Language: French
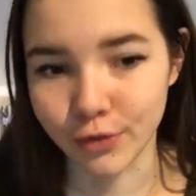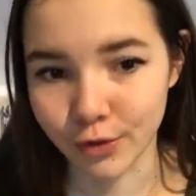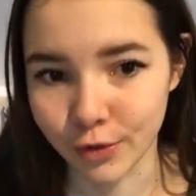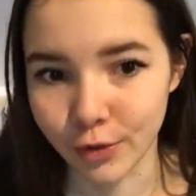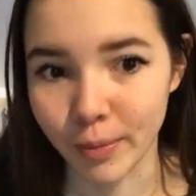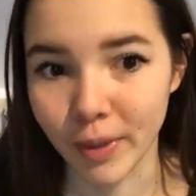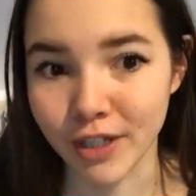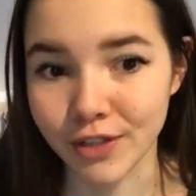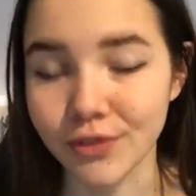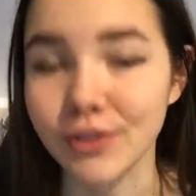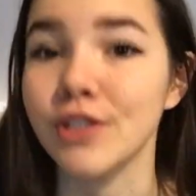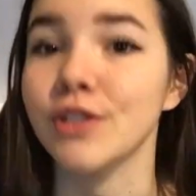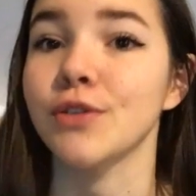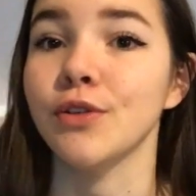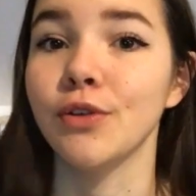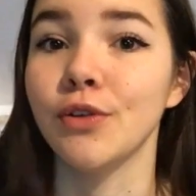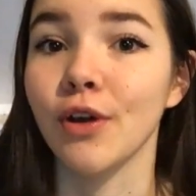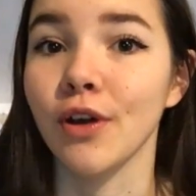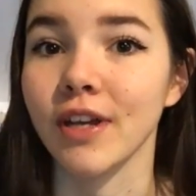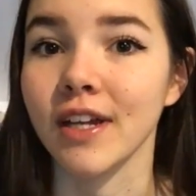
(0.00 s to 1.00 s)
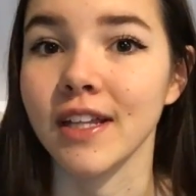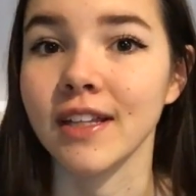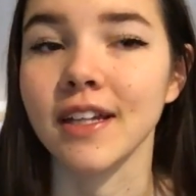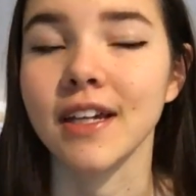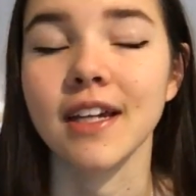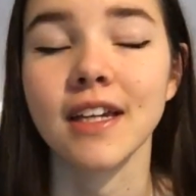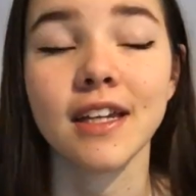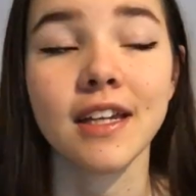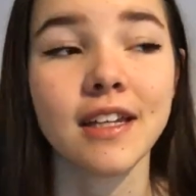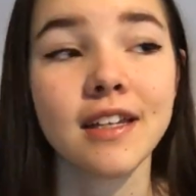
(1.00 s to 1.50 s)
le personnage de Dorian
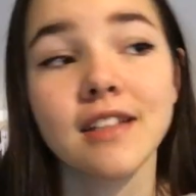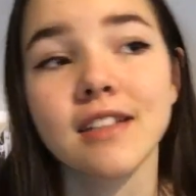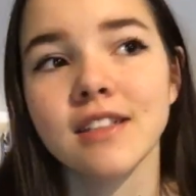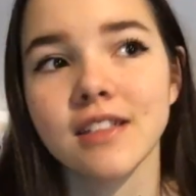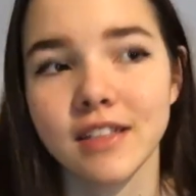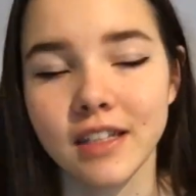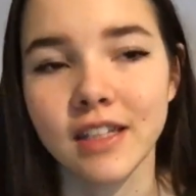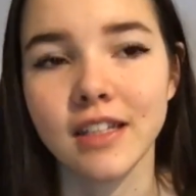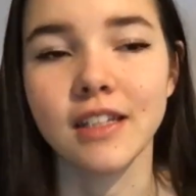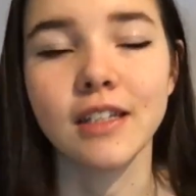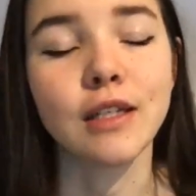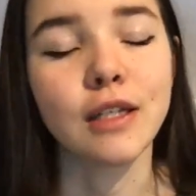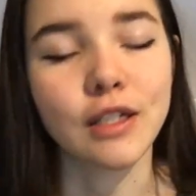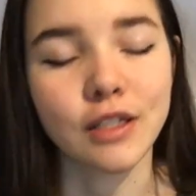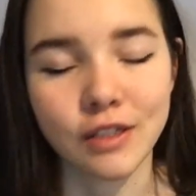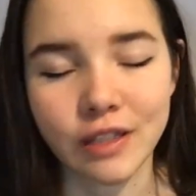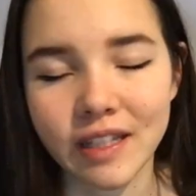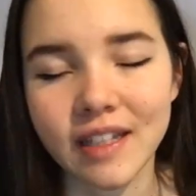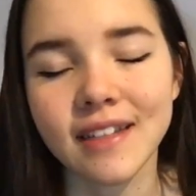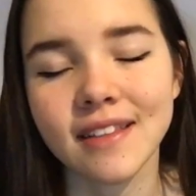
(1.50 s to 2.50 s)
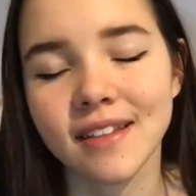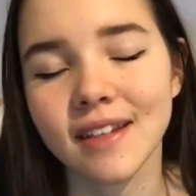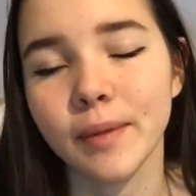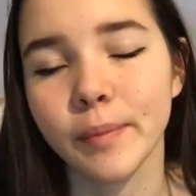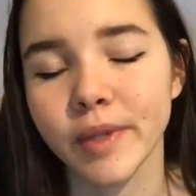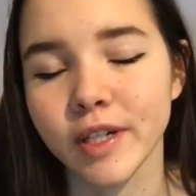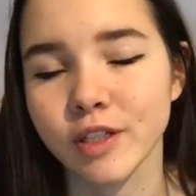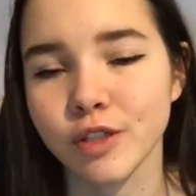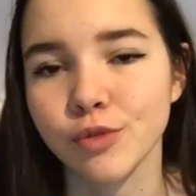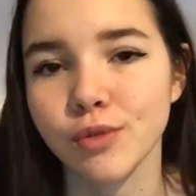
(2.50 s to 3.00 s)
Gray qui est très
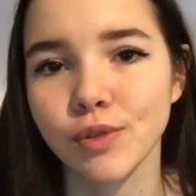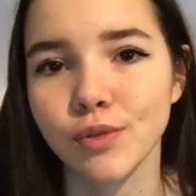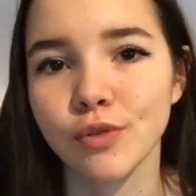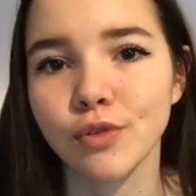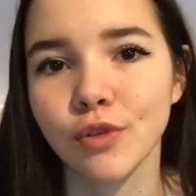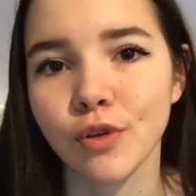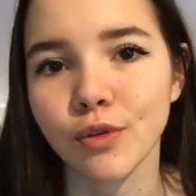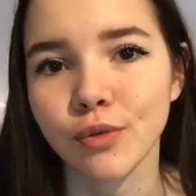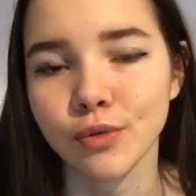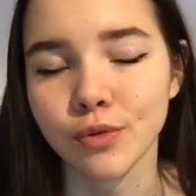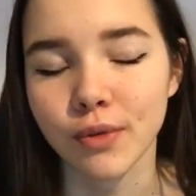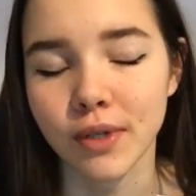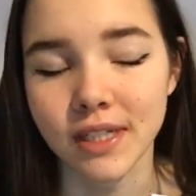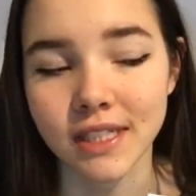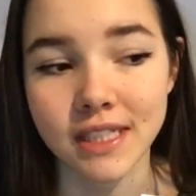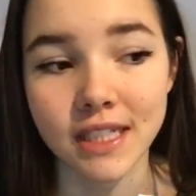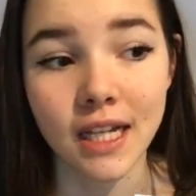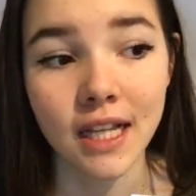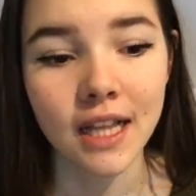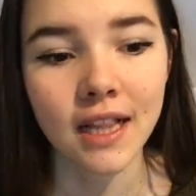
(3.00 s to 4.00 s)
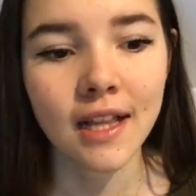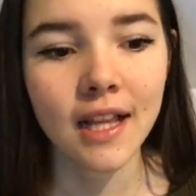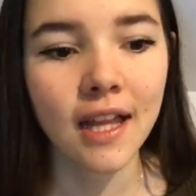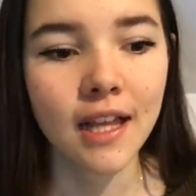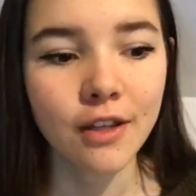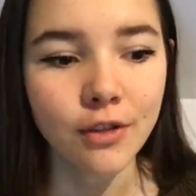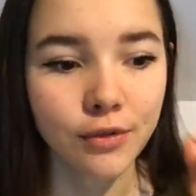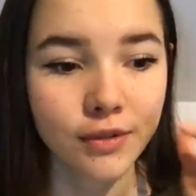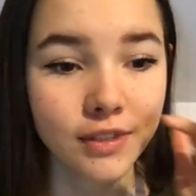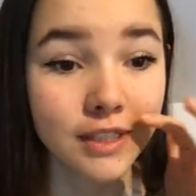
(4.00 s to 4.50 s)
très bien joué dedans, on doit le dire.
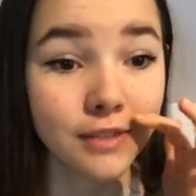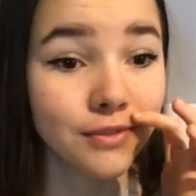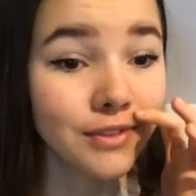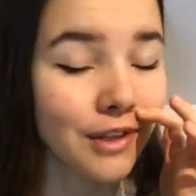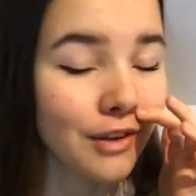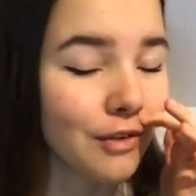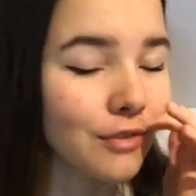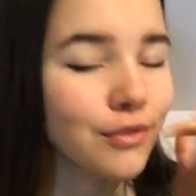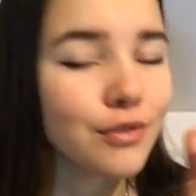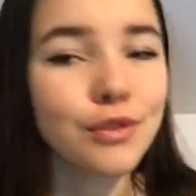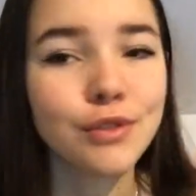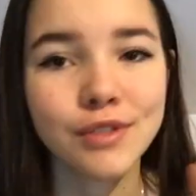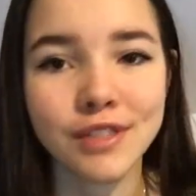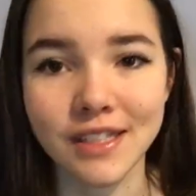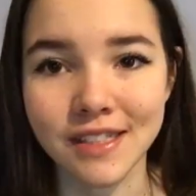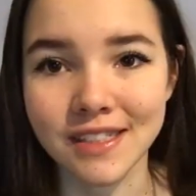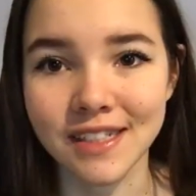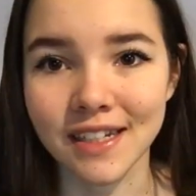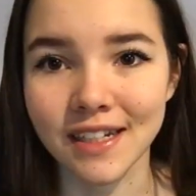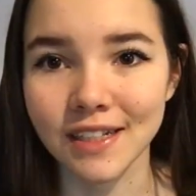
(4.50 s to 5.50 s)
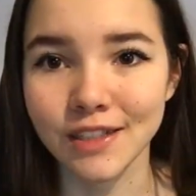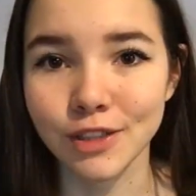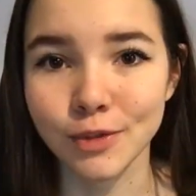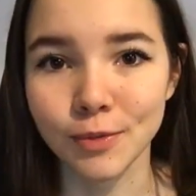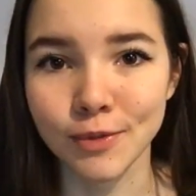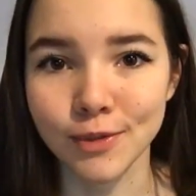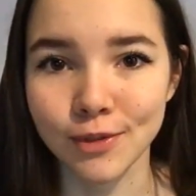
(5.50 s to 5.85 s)
Donc si vous avez vu euh, cette série, je